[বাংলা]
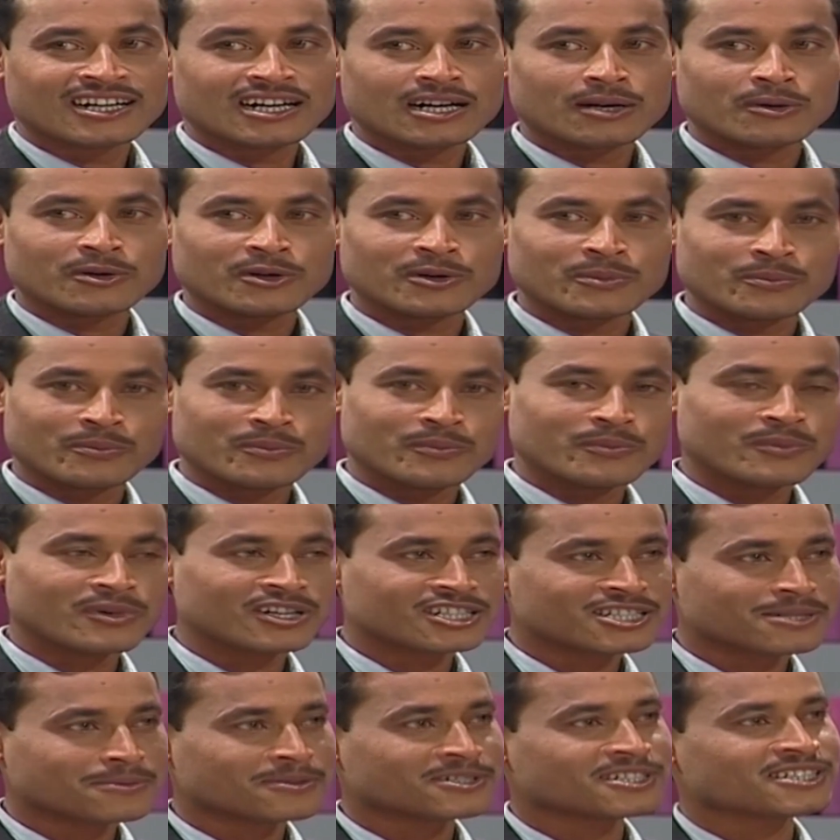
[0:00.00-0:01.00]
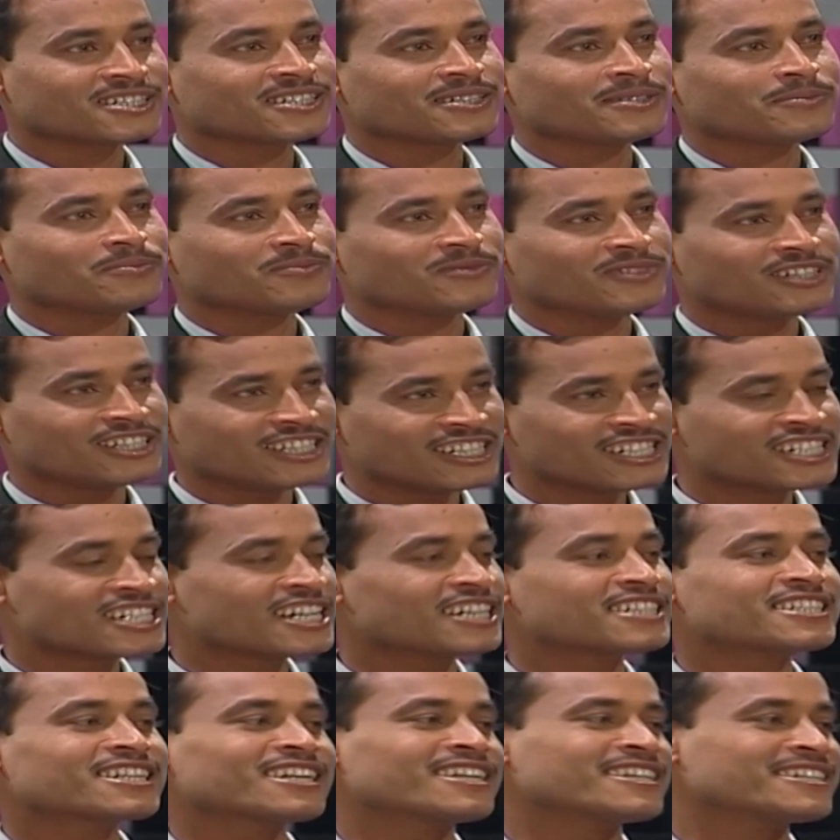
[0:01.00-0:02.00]
আবার মাঝে মাঝে
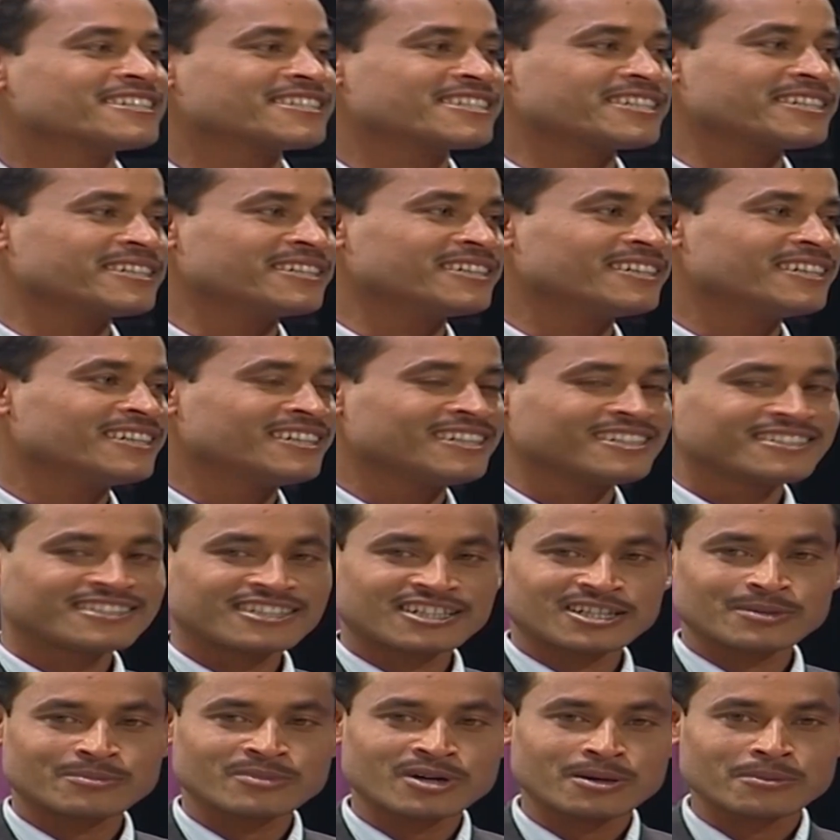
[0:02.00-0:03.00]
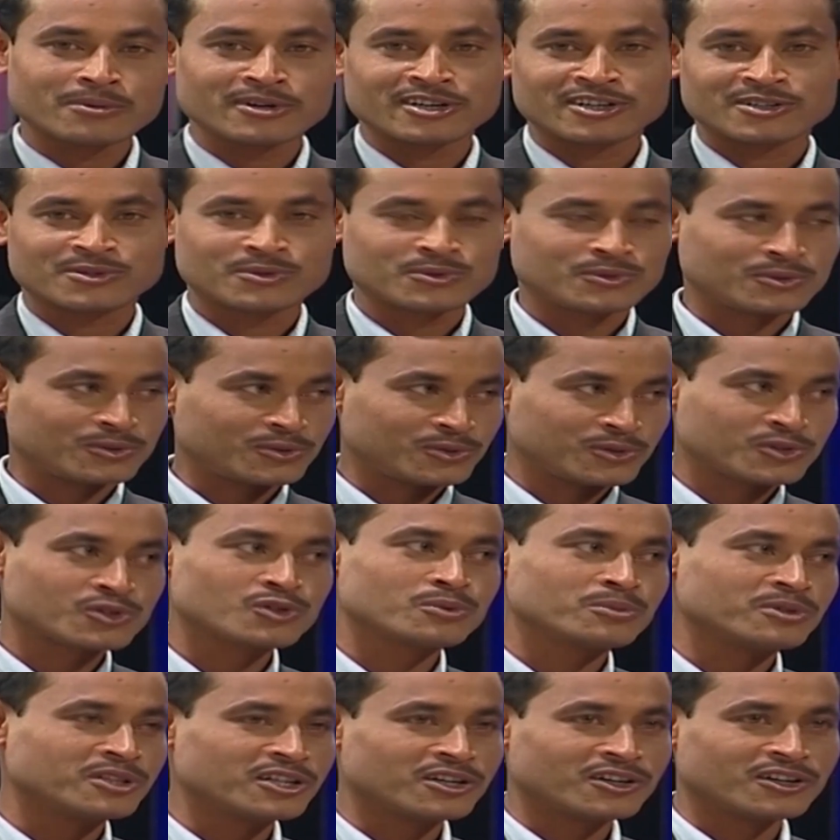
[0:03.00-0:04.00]
রিক্সা চালিয়েছি যাতে বাবার একটু
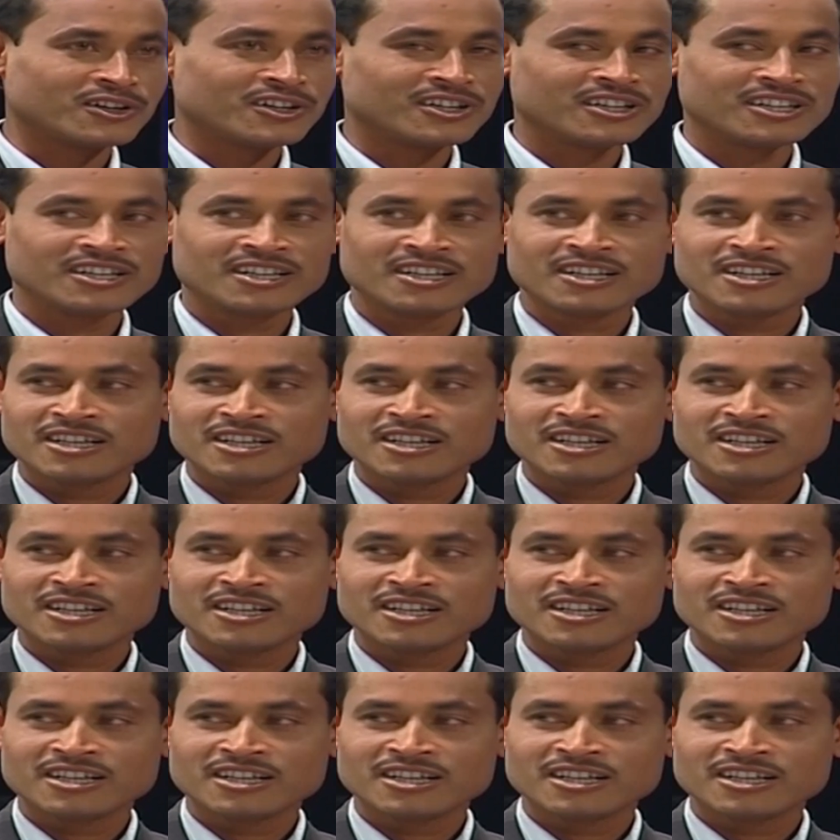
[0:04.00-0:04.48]
সুবিধা হয়